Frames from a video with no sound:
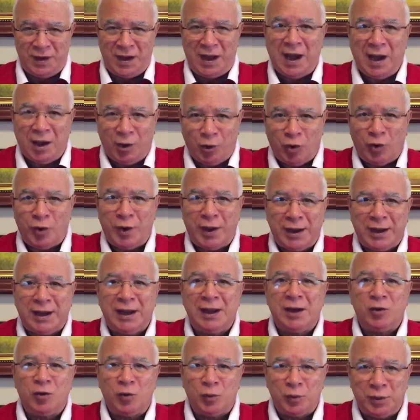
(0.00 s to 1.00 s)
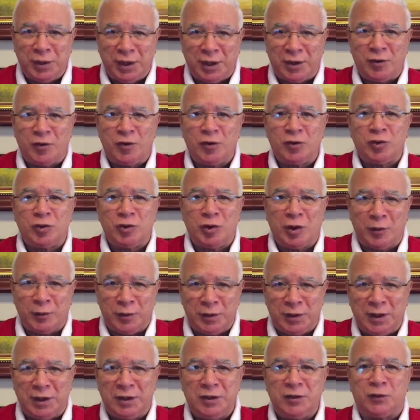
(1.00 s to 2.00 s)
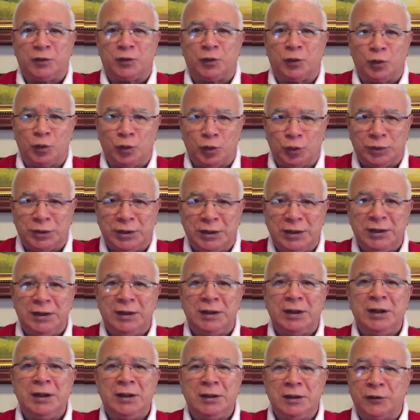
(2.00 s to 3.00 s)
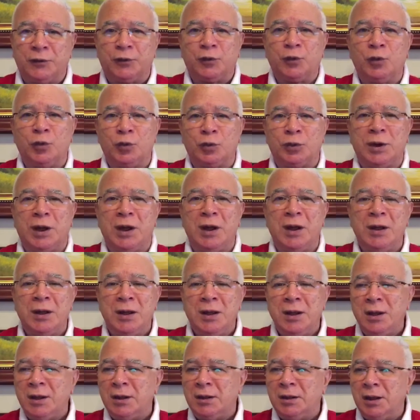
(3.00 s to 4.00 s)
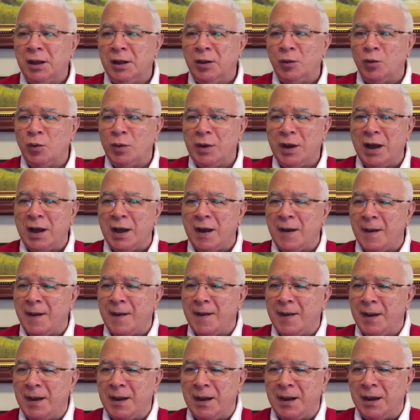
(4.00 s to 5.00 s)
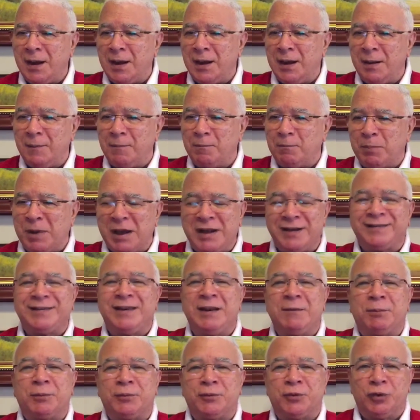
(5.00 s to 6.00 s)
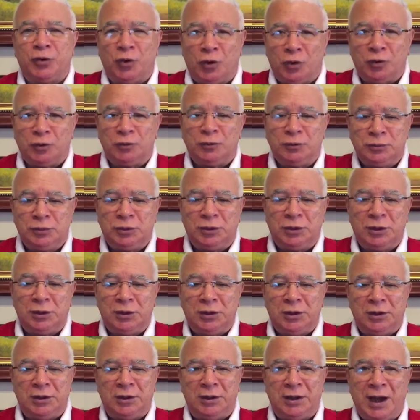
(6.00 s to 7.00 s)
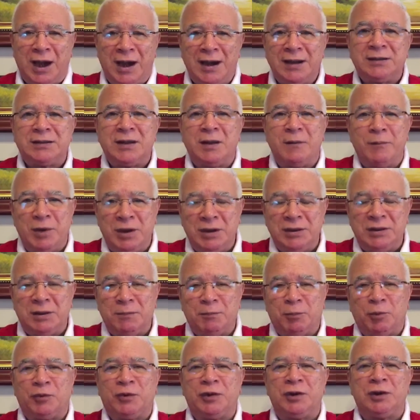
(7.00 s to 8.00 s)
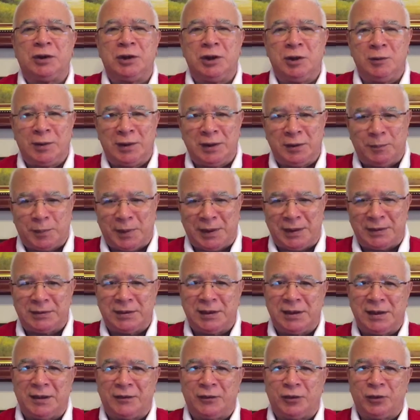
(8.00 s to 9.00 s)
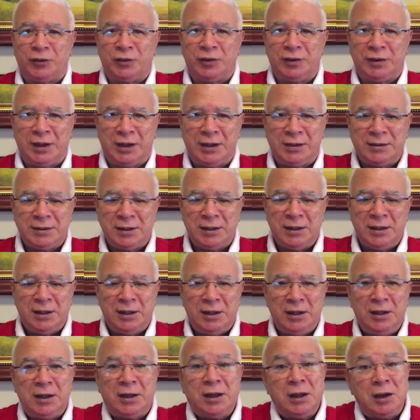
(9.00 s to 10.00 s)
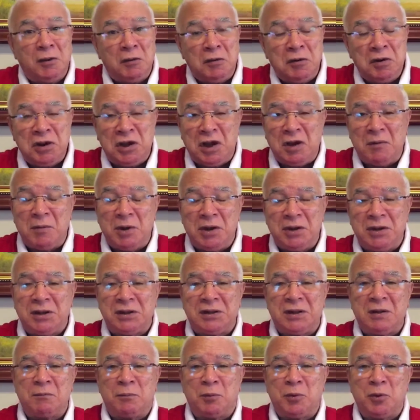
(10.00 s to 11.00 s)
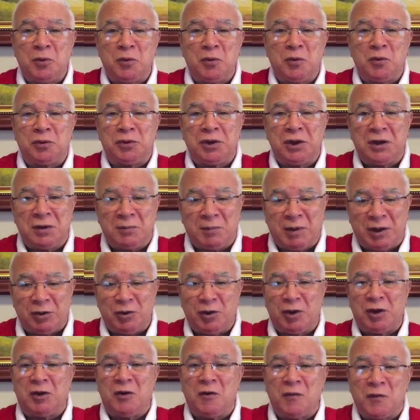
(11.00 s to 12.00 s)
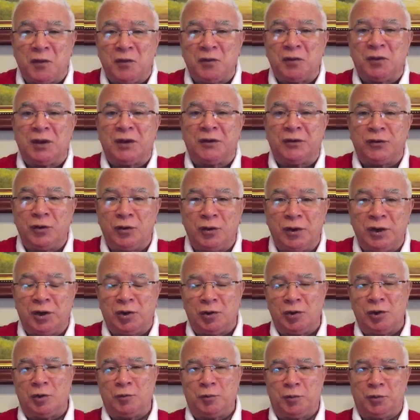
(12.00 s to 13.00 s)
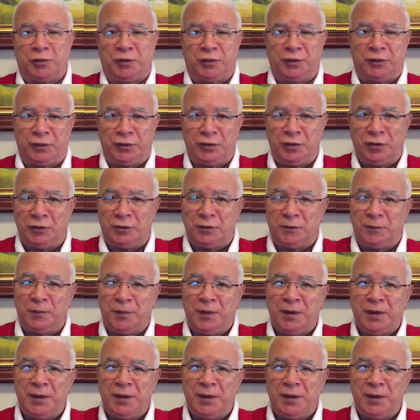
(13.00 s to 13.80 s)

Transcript: Ahora que el gobierno todavía disfrute, disfruta de una eh, eh, percepción eh, altamente positiva de parte de la sociedad y que lógicamente tampoco no tiene mayores confrontaciones con la oposición.